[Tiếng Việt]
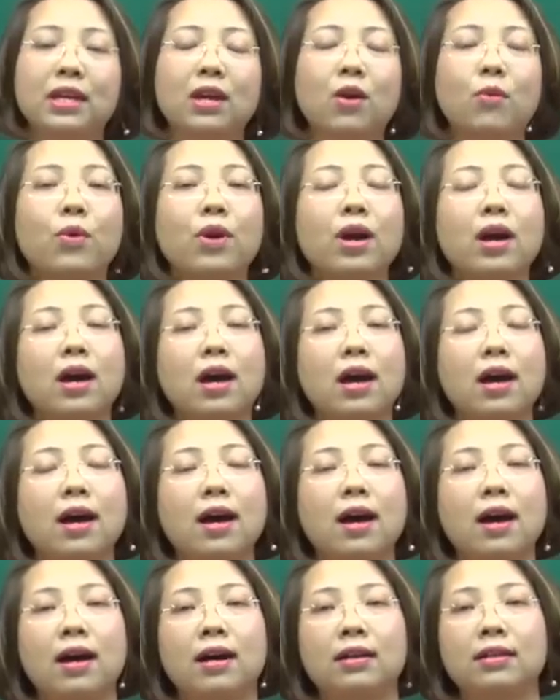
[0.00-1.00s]
hiểu
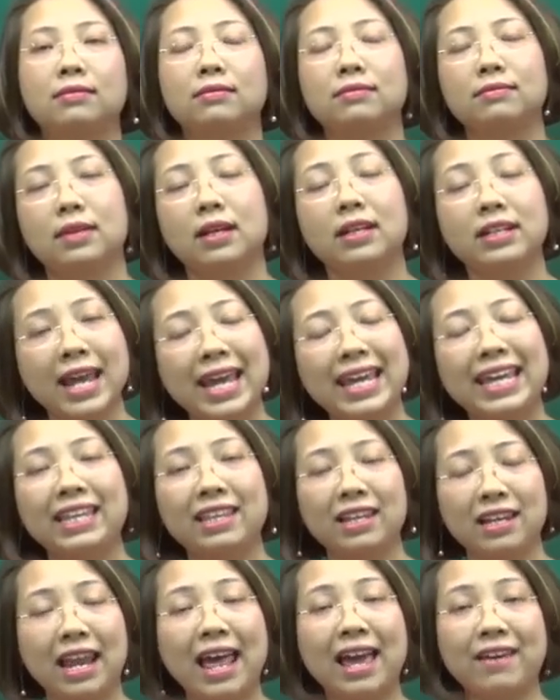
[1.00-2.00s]
uh, a day
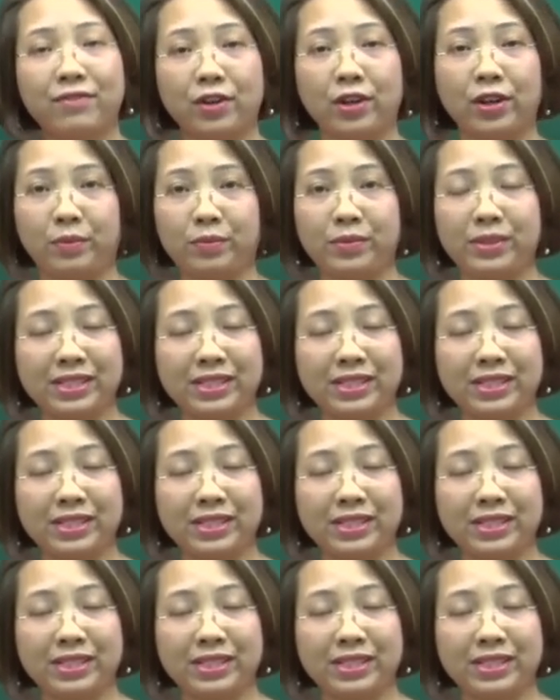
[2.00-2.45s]
in the life of